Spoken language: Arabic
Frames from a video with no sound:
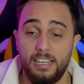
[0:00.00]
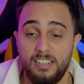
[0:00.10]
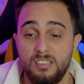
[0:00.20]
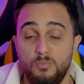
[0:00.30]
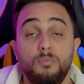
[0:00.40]
أنا
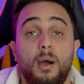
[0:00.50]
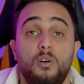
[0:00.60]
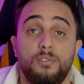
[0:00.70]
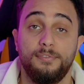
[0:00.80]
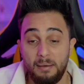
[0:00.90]
مو معون
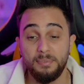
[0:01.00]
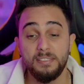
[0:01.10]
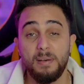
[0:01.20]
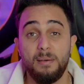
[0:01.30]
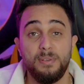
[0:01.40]
عم
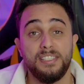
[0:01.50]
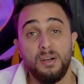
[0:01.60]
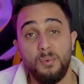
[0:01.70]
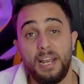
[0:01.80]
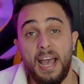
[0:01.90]
تسبح
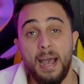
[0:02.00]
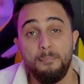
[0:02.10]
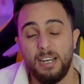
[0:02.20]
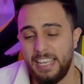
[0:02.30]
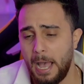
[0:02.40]
بيسان ولا
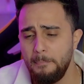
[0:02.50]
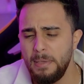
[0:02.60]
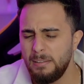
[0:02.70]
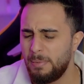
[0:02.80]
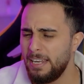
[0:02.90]
هامة يا عمي
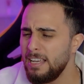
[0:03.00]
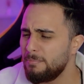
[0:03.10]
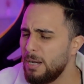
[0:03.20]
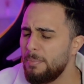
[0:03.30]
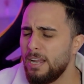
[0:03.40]
البنات
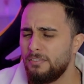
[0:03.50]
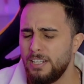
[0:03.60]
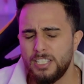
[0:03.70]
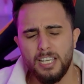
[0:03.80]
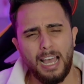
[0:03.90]
ما بعرف
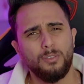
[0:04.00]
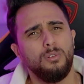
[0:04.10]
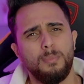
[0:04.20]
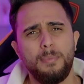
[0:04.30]
ليش هيك على طول ما